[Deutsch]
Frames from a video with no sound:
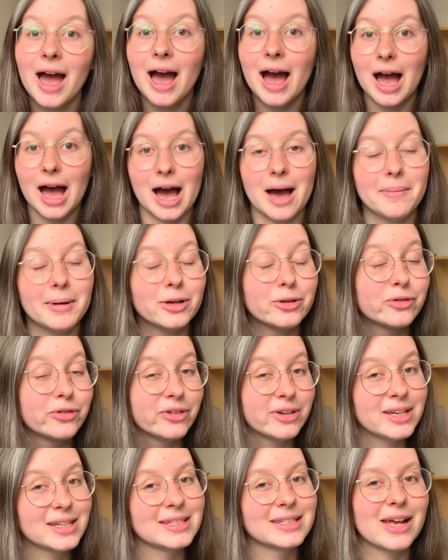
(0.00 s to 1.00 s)
aber du
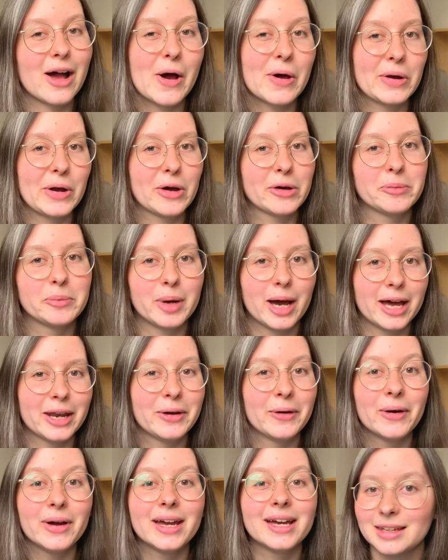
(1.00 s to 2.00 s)
findest da auch noch ein paar
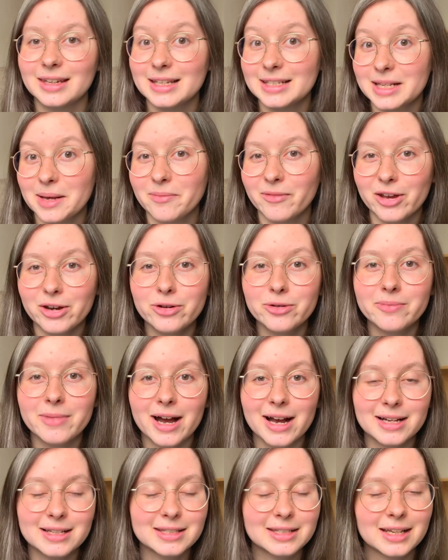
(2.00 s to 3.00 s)
neue. Deshalb, wenn du
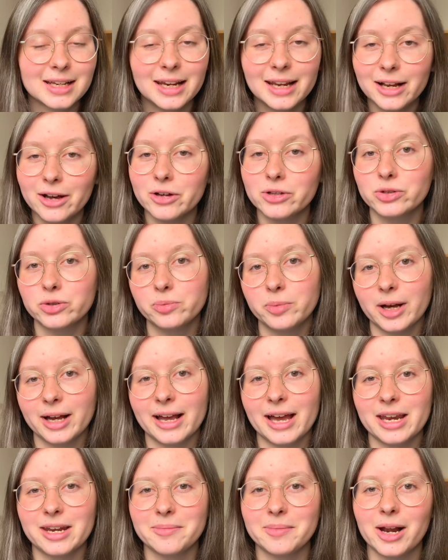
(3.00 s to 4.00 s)
magst, klick auch super
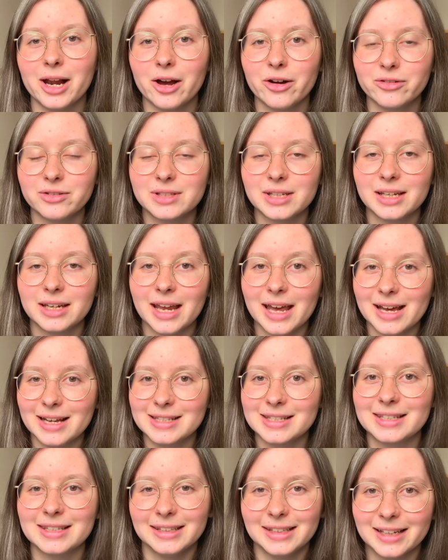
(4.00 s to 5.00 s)
gerne mal auf den
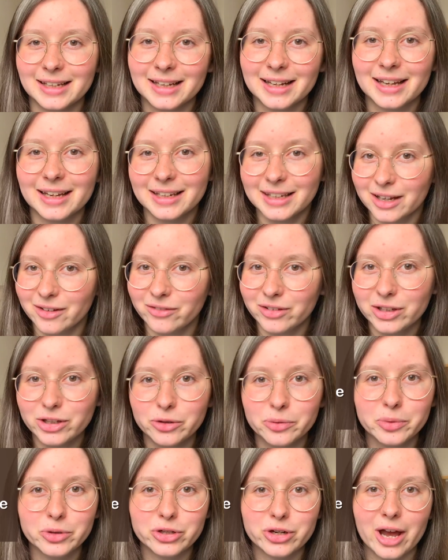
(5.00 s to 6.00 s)
ersten Link in der
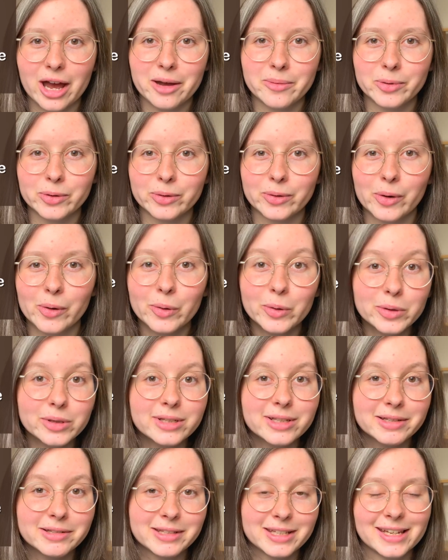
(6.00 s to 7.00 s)
Videobeschreibung und
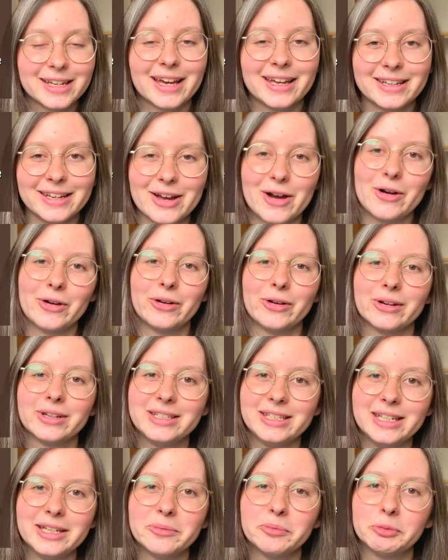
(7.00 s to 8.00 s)
sicher dir auch noch
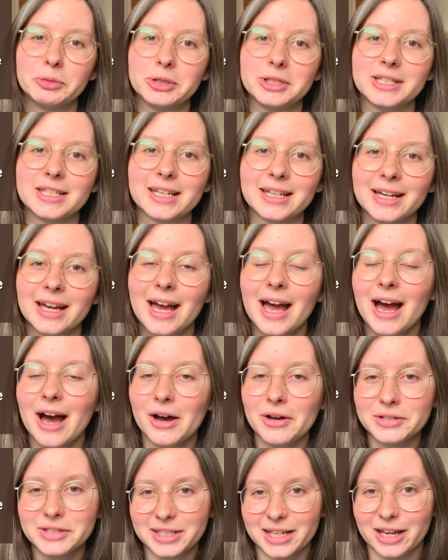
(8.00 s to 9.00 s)
die Impulse
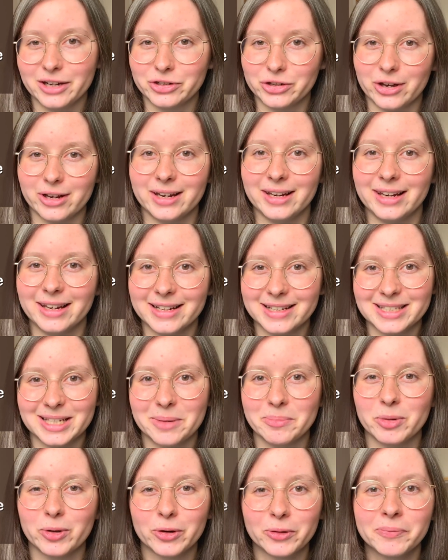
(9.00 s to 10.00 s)
aus der
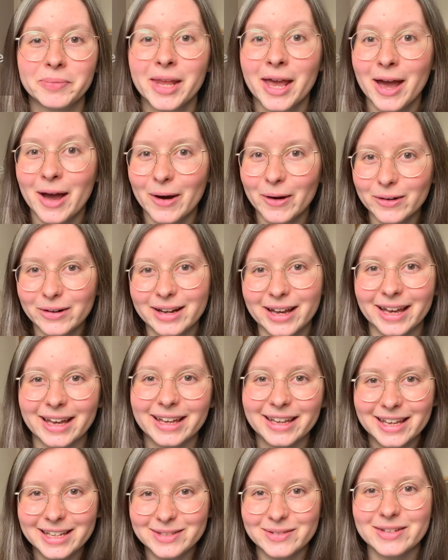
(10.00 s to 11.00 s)
Journaling-Sammlung. Okay,
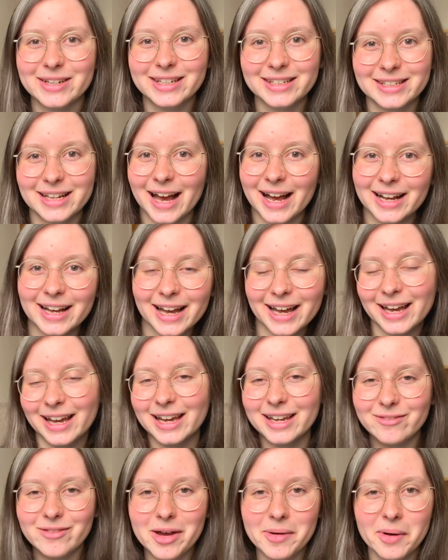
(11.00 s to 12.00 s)
jetzt würde ich sagen,
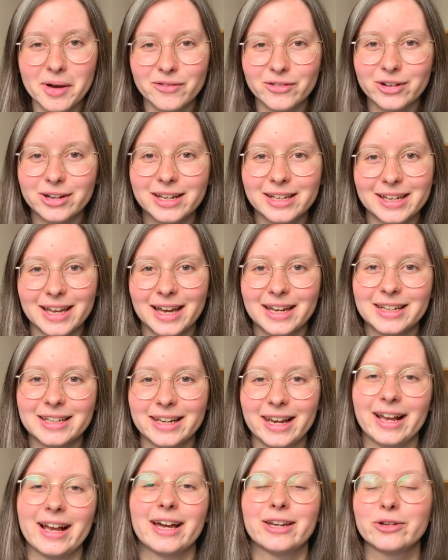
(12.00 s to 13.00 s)
reden wir aber wirklich gar nicht
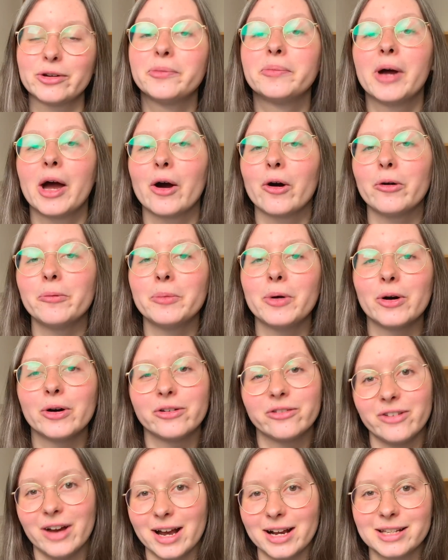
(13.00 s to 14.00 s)
länger drum herum und
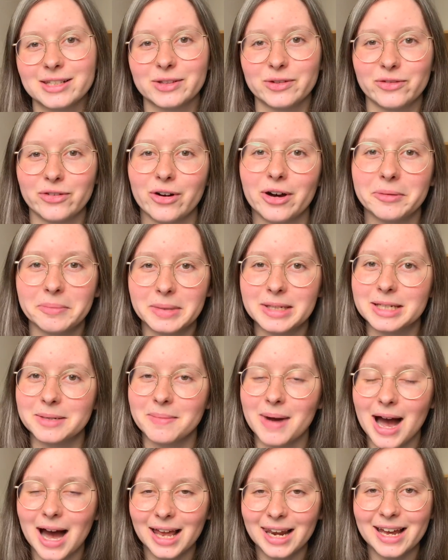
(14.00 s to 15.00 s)
fangen sofort mit dem
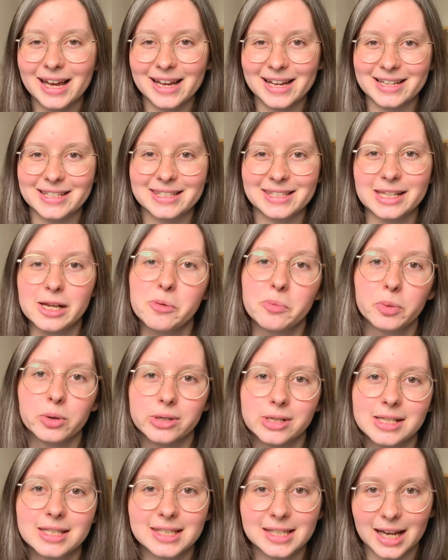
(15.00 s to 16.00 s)
allerersten
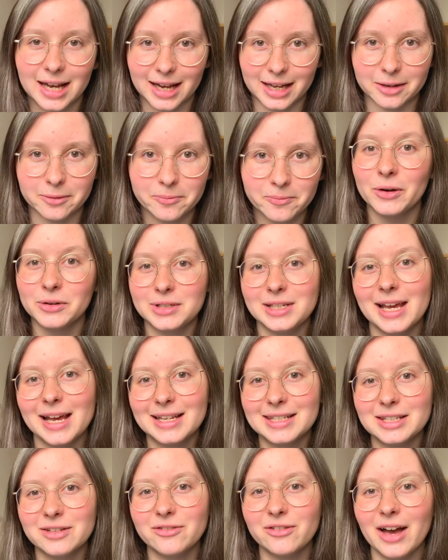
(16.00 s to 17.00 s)
Impuls an. Und die
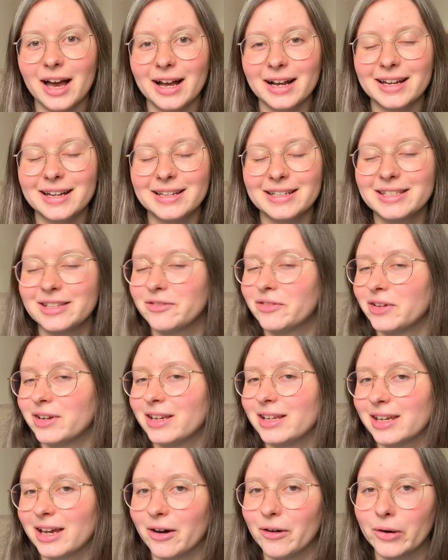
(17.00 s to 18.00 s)
erste Frage, die finde
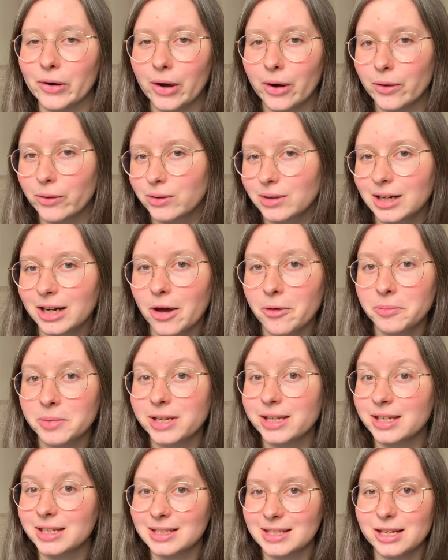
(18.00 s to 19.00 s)
ich auch
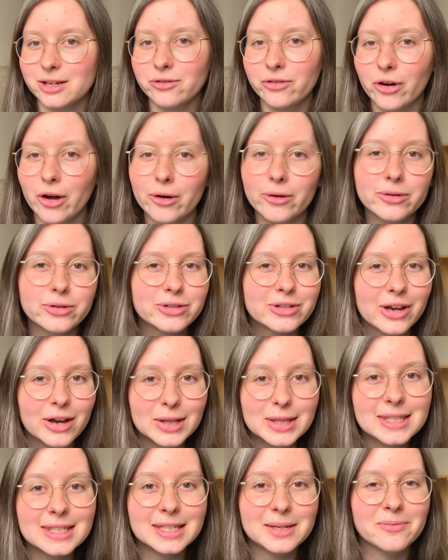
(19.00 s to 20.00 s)
unglaublich sinnvoll und
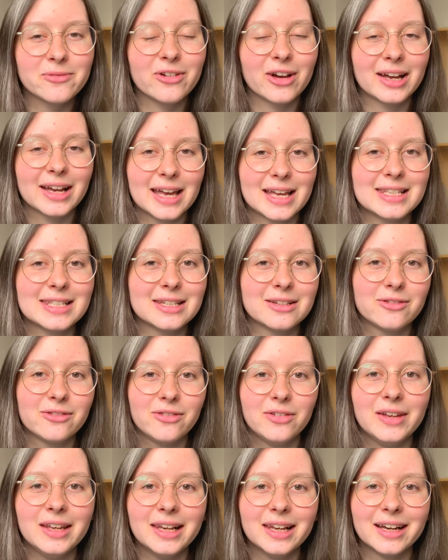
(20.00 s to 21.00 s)
trotzdem vergessen
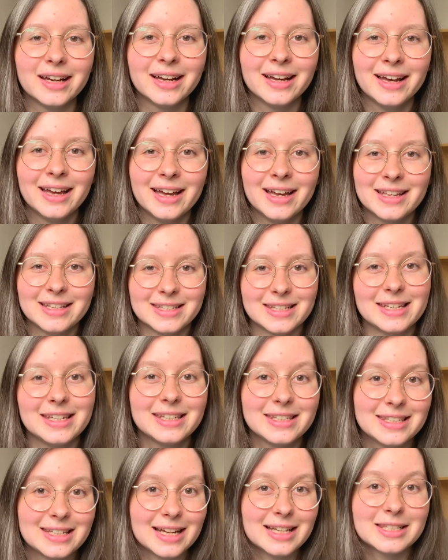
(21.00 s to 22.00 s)
viele,
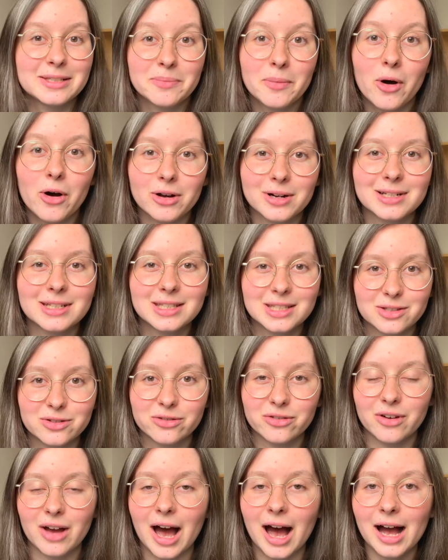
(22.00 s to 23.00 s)
sich das morgens zu
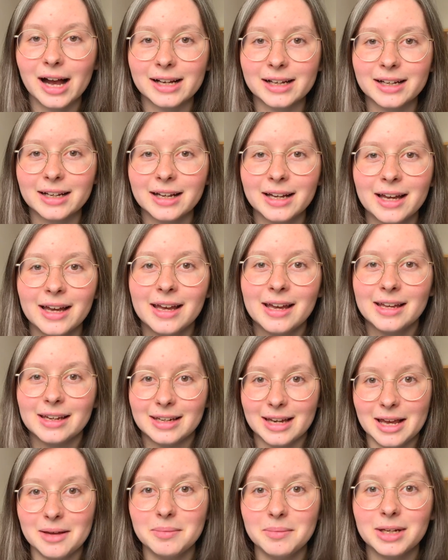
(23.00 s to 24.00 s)
fragen,
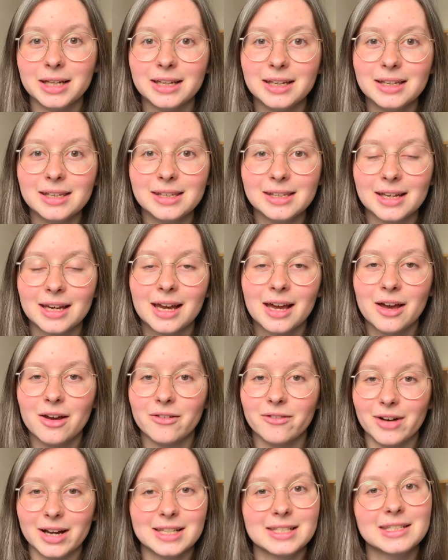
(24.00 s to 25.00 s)
nämlich,
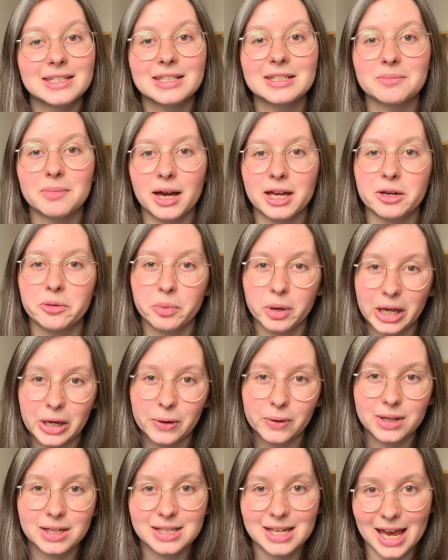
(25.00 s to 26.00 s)
was ist meine
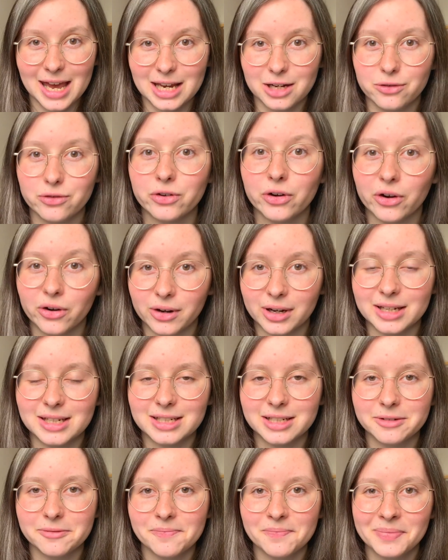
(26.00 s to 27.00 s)
Priorität für
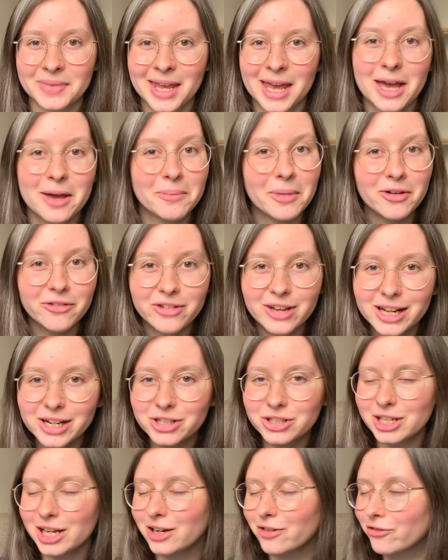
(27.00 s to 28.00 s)
heute? Bei vielen
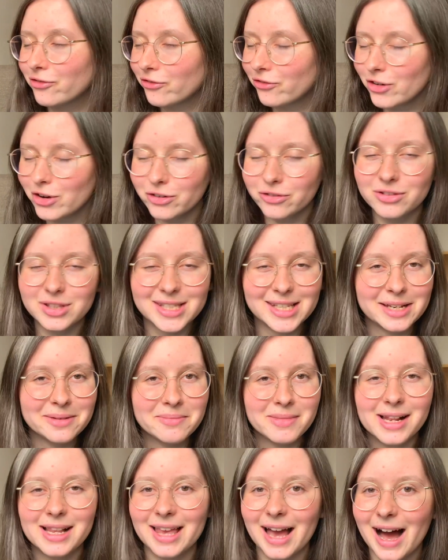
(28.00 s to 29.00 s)
stehen 50
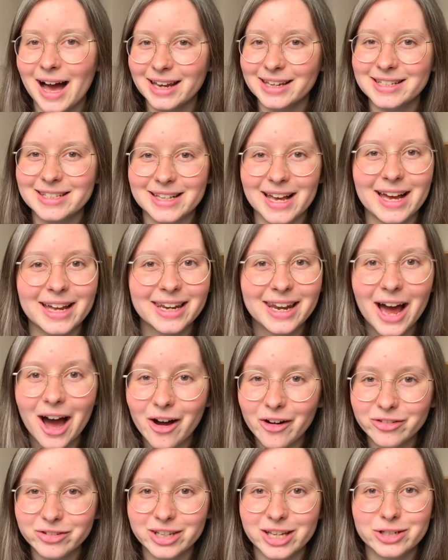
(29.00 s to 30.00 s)
Milliarden Sachen
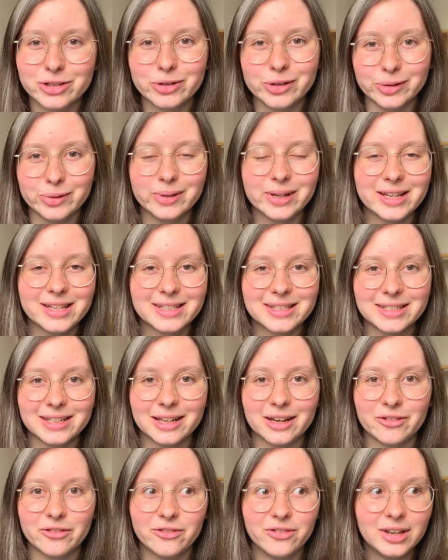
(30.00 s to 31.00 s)
auf der
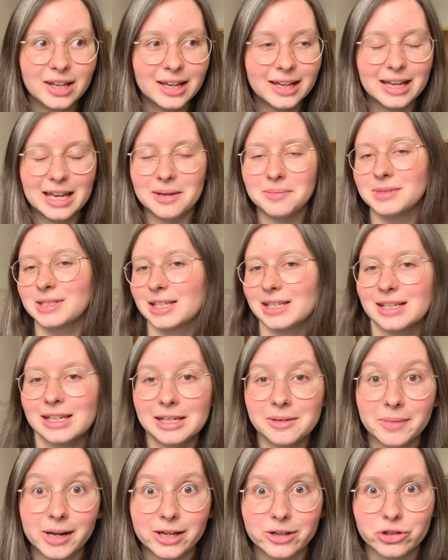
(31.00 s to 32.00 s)
To-Do-Liste. Viele geben sich nicht
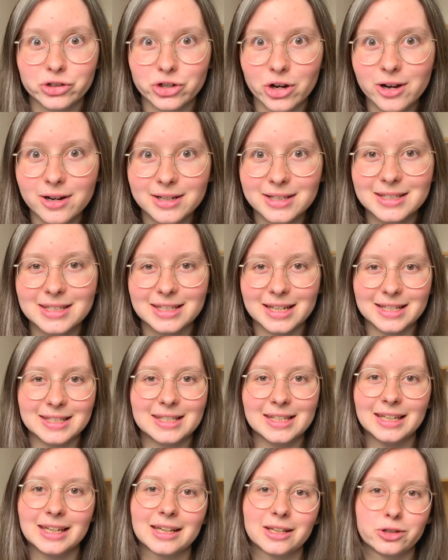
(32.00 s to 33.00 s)
mal eine Chance, dass sie
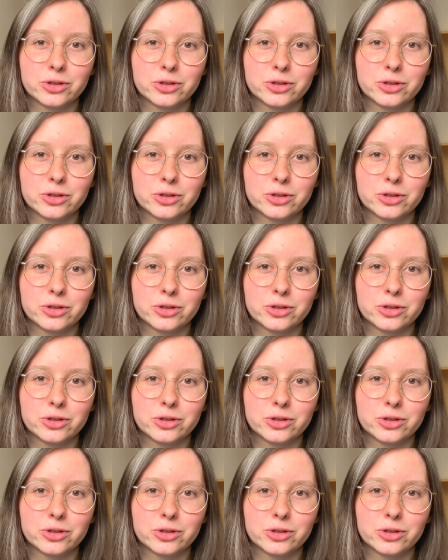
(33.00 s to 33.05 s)
ihre